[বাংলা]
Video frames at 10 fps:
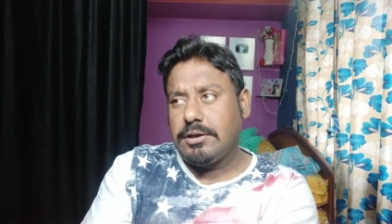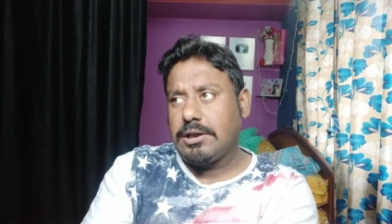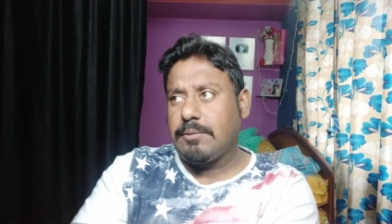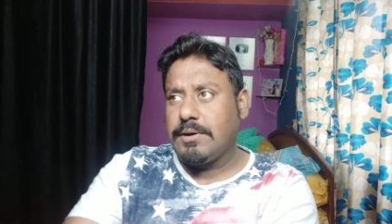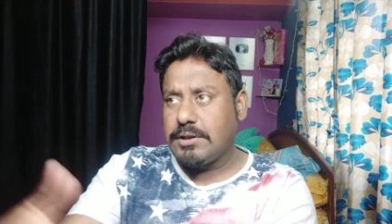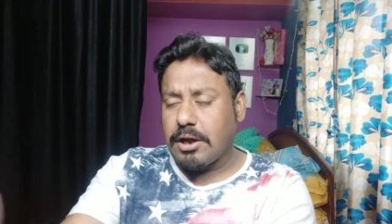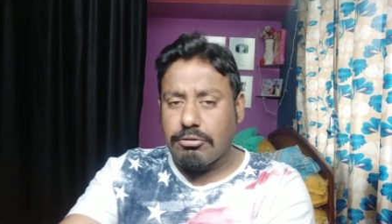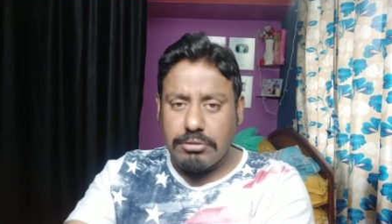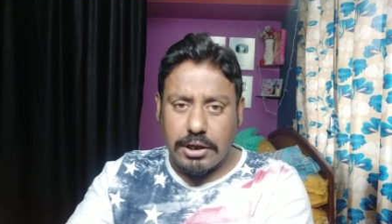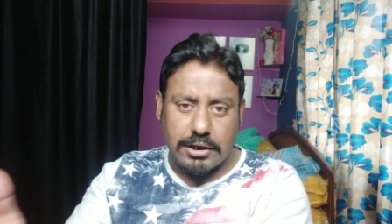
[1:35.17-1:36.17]
তার বাড়িতে
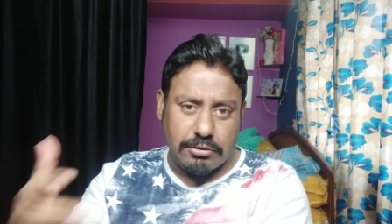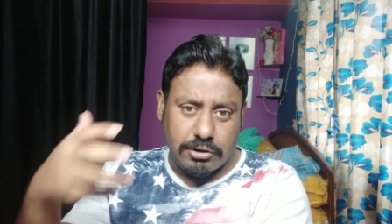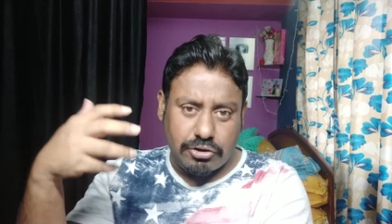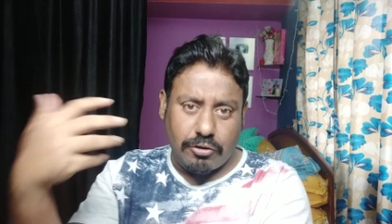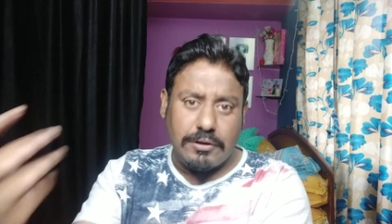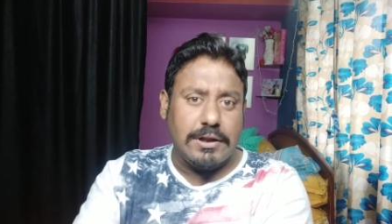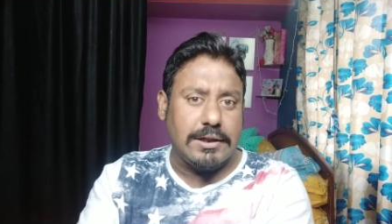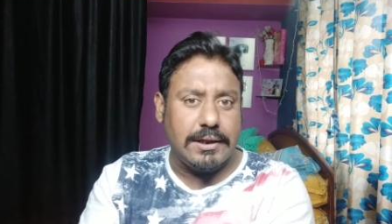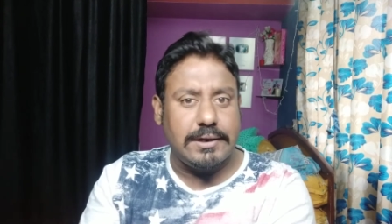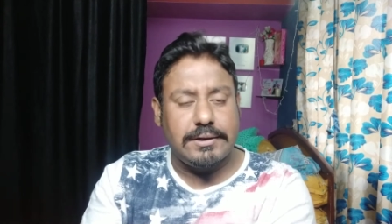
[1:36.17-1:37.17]
আগুন লাগলে যদি জল না
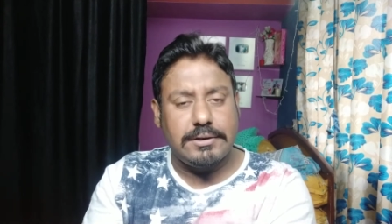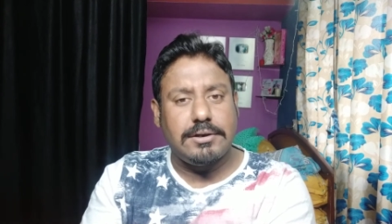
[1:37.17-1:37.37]
দেয়